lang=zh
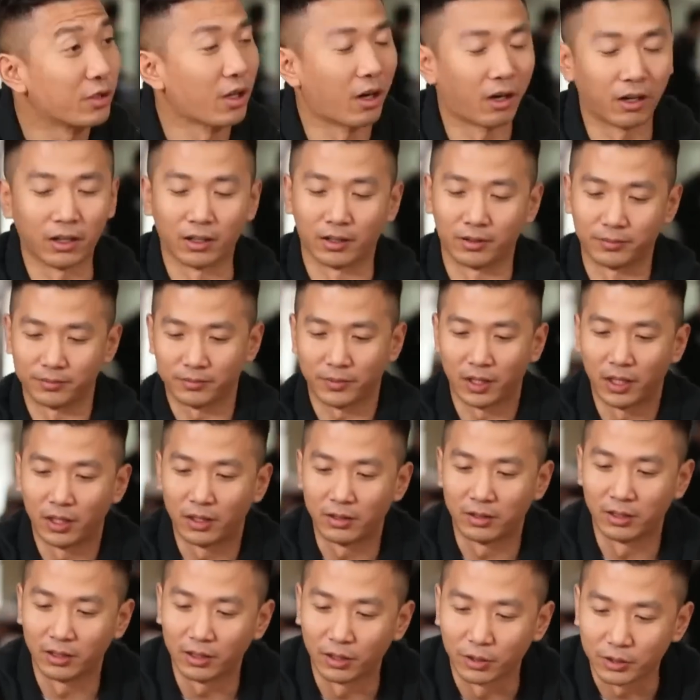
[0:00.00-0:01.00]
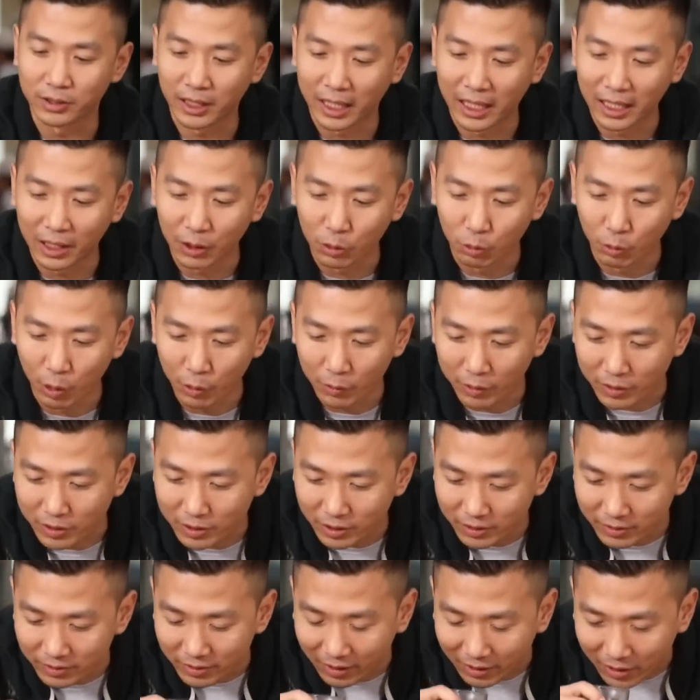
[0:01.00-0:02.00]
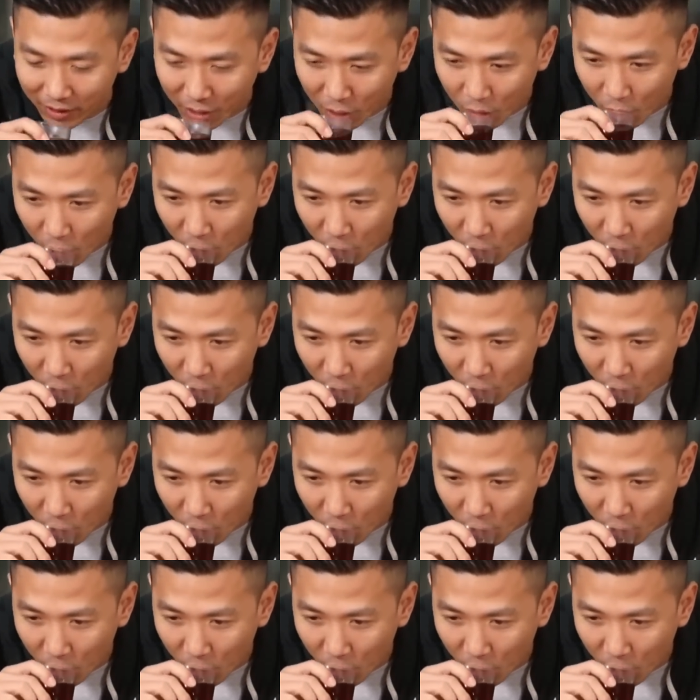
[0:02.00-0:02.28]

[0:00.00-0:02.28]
儿天冷，喝口茶暖暖身子。